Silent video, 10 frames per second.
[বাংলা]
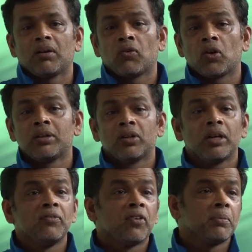ফর ইউর
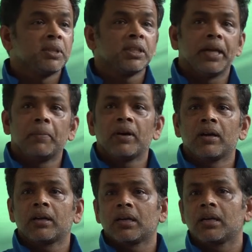ইনফরমেশান
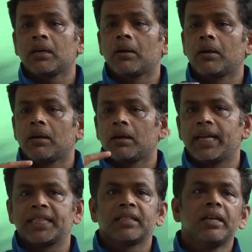এবারকার
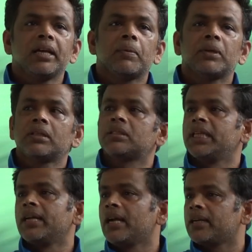ন্যাশনাল লিগ আমাদের
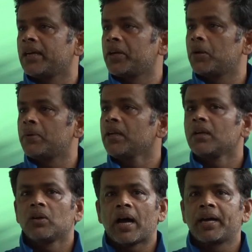সিঙ্গেল টায়ার হবে
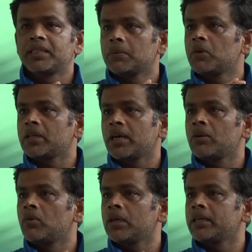আগে যেমন
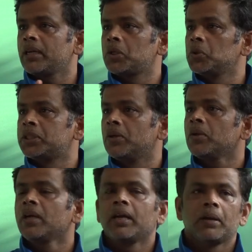টায়ার ওয়ান টায়ার টু ছিল
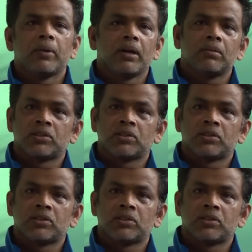এবার